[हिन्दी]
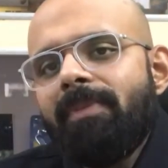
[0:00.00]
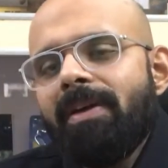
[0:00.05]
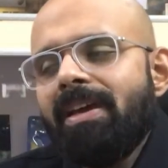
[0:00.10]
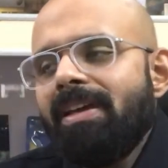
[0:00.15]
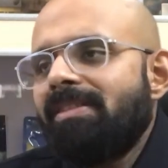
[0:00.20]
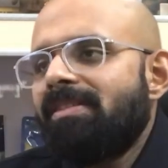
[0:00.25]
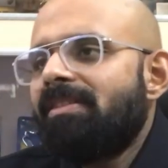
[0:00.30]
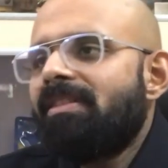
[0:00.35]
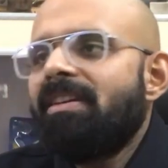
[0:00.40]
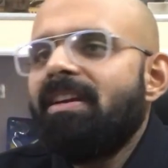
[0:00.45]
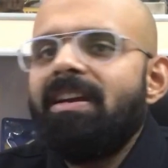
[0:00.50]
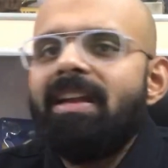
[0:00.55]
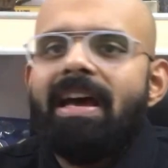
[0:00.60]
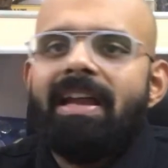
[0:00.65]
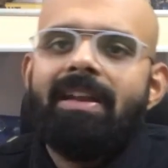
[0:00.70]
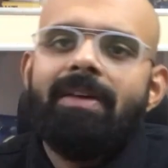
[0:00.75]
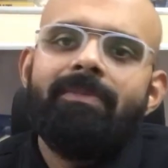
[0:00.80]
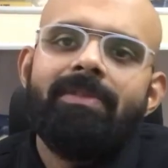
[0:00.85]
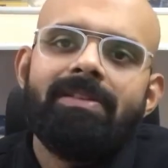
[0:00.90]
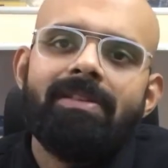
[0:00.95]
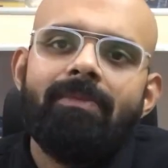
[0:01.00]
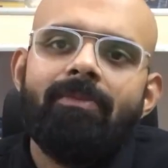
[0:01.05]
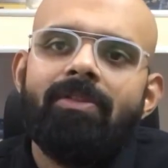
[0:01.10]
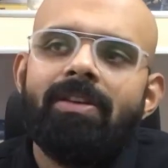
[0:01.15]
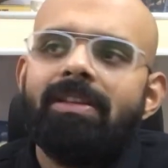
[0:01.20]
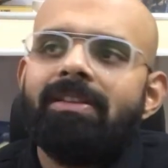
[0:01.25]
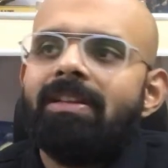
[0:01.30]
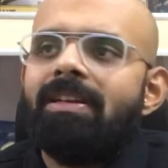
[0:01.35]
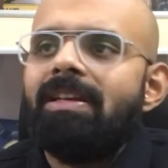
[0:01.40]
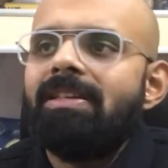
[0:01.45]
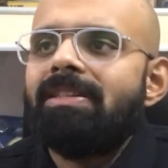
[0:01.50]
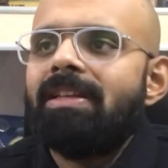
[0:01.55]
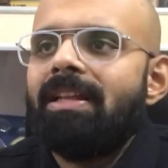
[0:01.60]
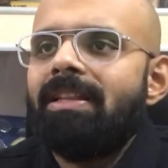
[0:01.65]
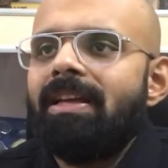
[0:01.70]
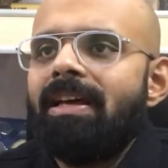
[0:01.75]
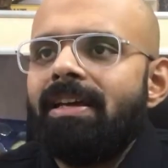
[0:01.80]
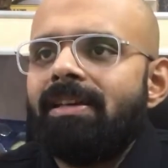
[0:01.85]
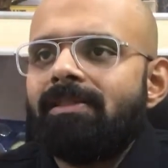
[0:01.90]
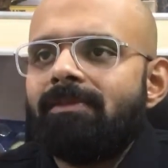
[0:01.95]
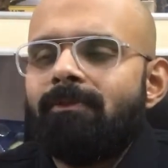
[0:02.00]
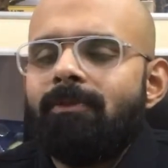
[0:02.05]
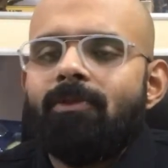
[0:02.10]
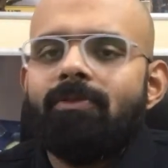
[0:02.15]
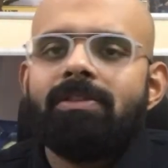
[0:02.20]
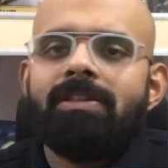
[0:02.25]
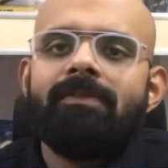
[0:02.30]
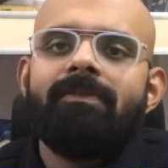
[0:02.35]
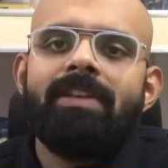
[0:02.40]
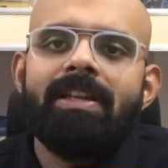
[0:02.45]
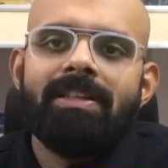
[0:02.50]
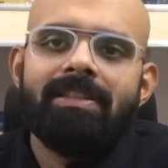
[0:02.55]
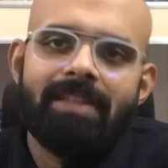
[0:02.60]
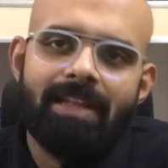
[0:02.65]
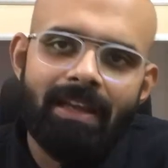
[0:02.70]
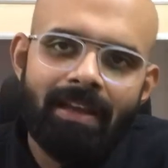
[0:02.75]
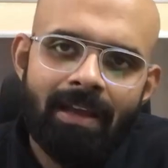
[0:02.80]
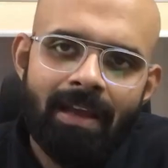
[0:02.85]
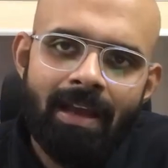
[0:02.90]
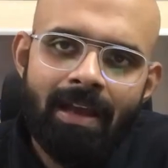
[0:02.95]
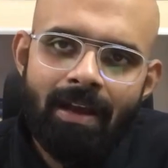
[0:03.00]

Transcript: पेस इतनी डायनामिज्म और इतना ज़्यादा एक्सप्लोजिवनेस है